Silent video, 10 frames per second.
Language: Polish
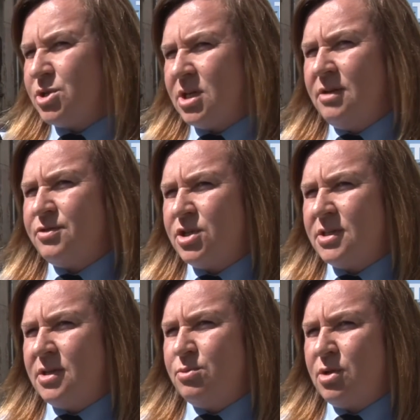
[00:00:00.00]
przede
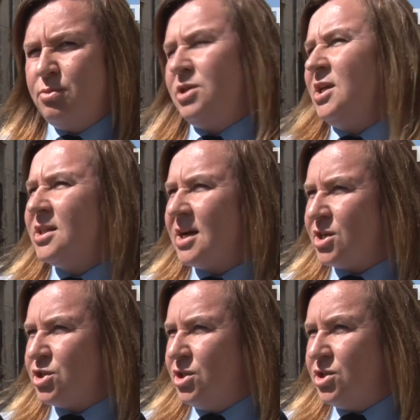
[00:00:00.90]
wszystkim, żeby nie
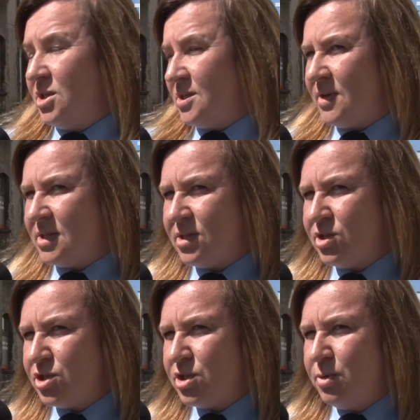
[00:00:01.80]
drażnić, nie zwracać
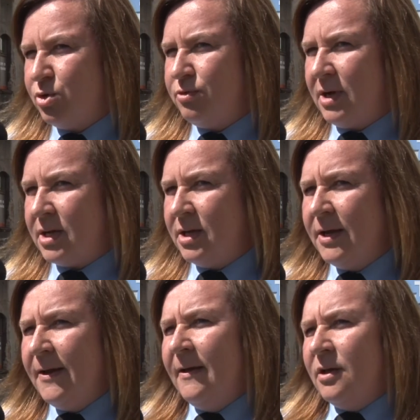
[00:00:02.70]
na na siebie uwagi,
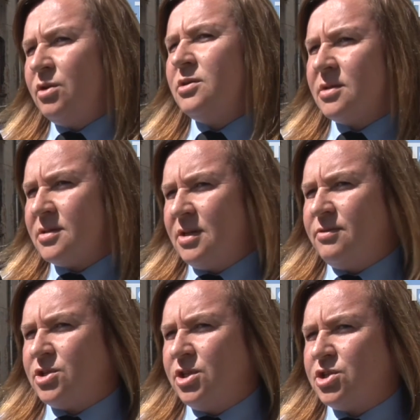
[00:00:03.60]
no i co jest
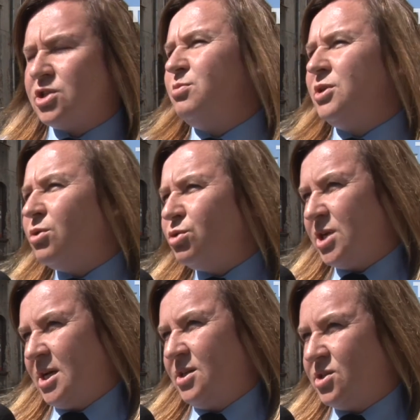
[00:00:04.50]
najważniejsze, żeby nie
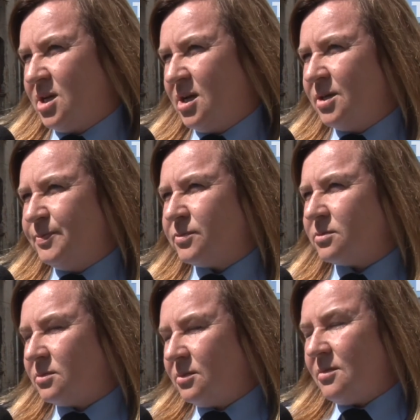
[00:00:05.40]
uciekać, tak?
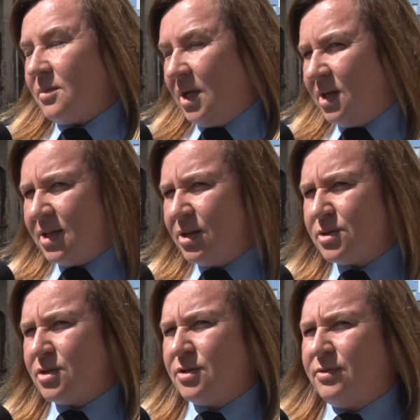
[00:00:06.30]
Dlatego
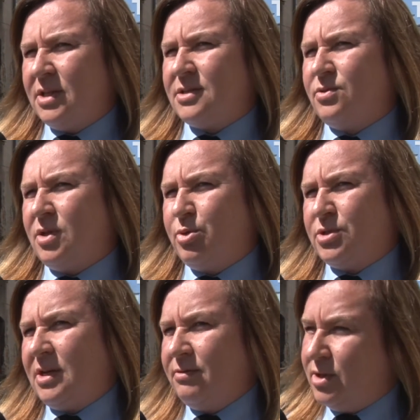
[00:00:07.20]
stosowane są te
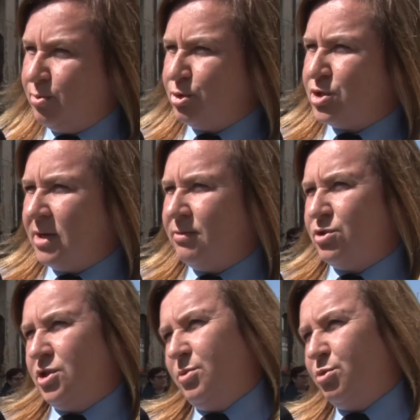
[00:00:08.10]
postawy typu drzewo
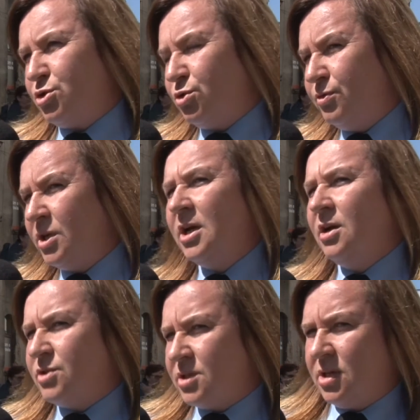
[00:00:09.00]
czy typu żółwik.
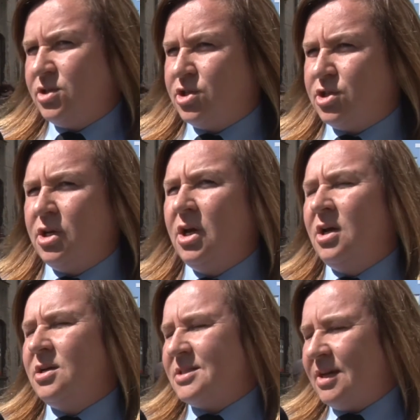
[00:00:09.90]
Wszystkie dzieci
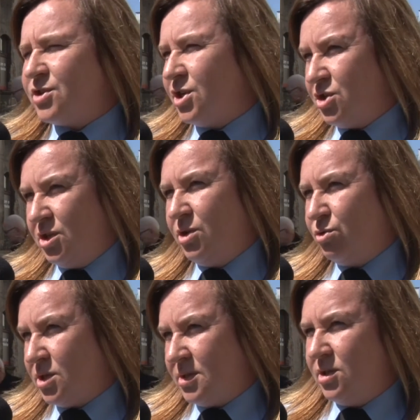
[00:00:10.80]
zawsze czynnie
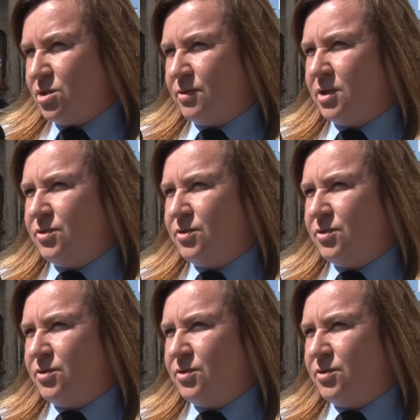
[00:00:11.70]
uczestniczą w tych